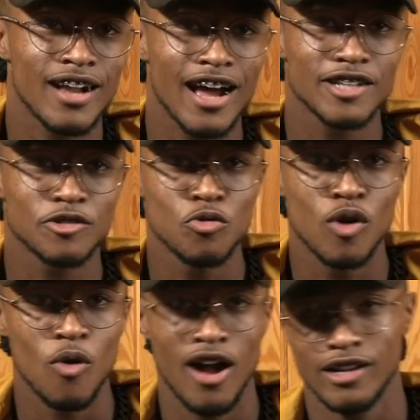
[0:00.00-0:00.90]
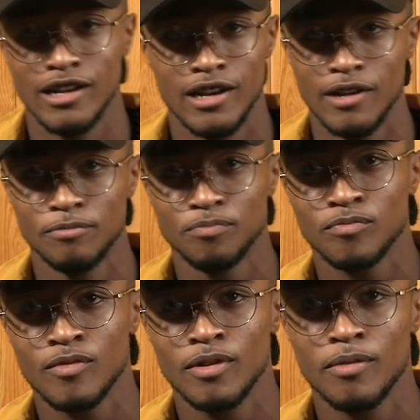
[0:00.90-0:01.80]
رايس هو واحد
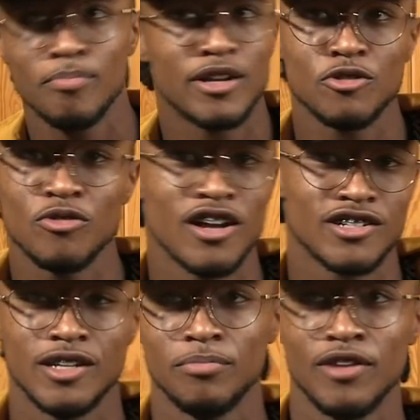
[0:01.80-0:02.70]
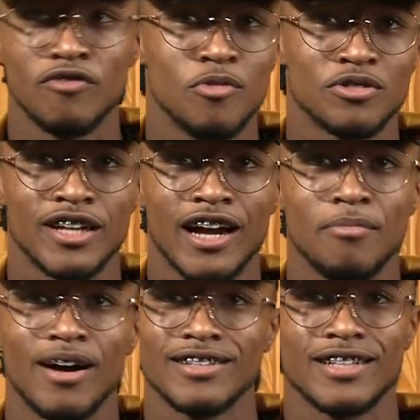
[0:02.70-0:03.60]
بيرسوناج اللي بدا في الموسيقى
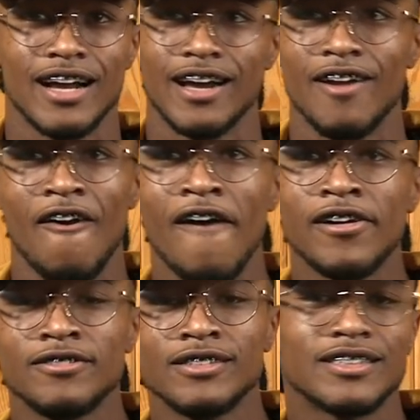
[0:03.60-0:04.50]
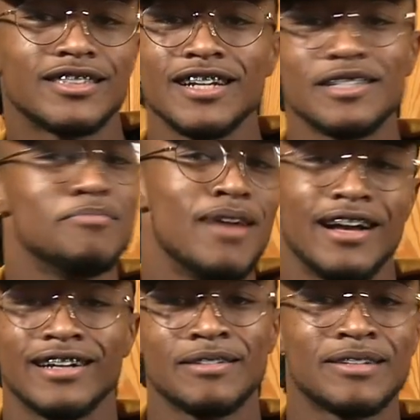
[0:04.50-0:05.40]
باقي صغير كنت كنسمع
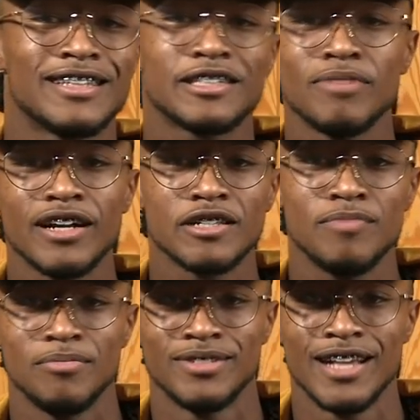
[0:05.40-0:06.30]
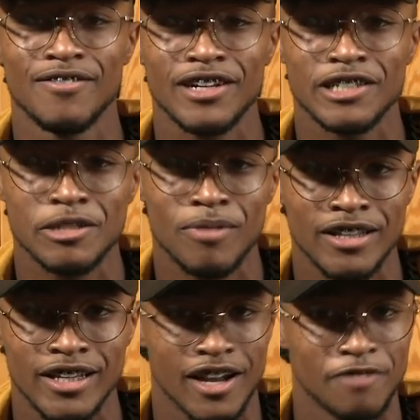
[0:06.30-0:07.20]
كثرت ما كنسمع بزاف كانت
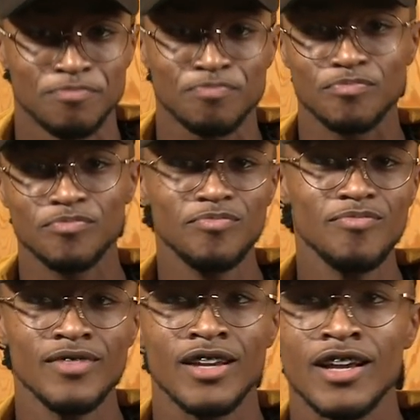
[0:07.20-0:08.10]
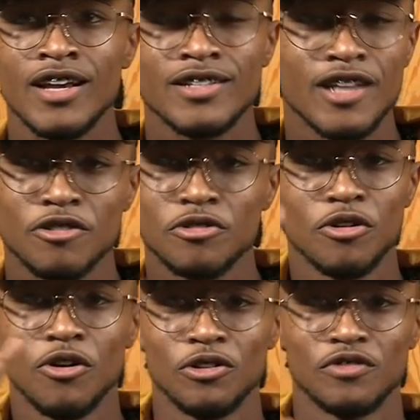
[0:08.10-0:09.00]
كتبقى ديك 5
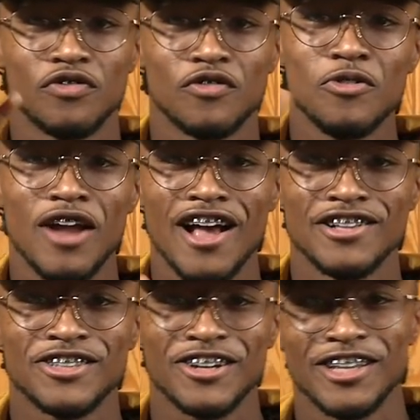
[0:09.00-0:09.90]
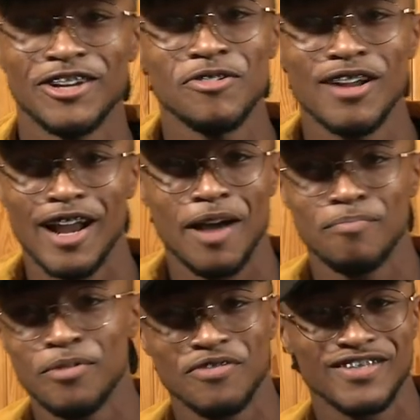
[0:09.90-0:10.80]
سكوند في كل انستري ديال كل
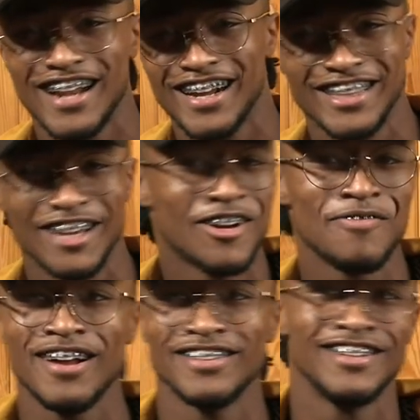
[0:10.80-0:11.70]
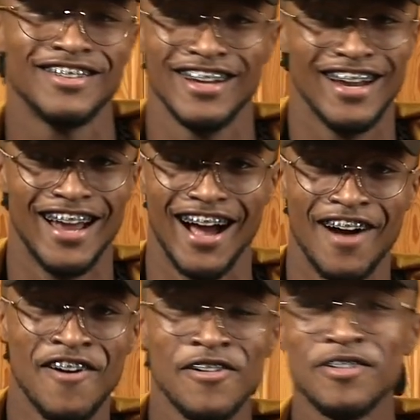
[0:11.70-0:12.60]
رابور في التراك ديالو كنبقى ندندن عليها
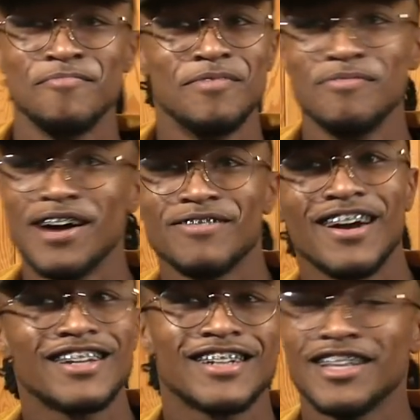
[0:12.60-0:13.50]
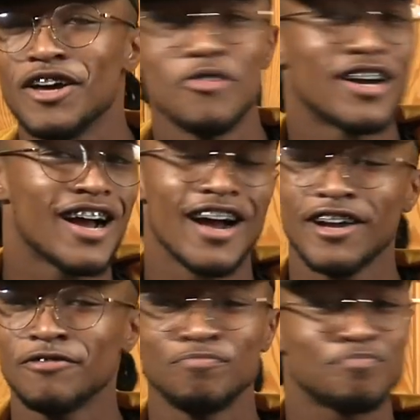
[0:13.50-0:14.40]
من بعد بقاش غادا وكاك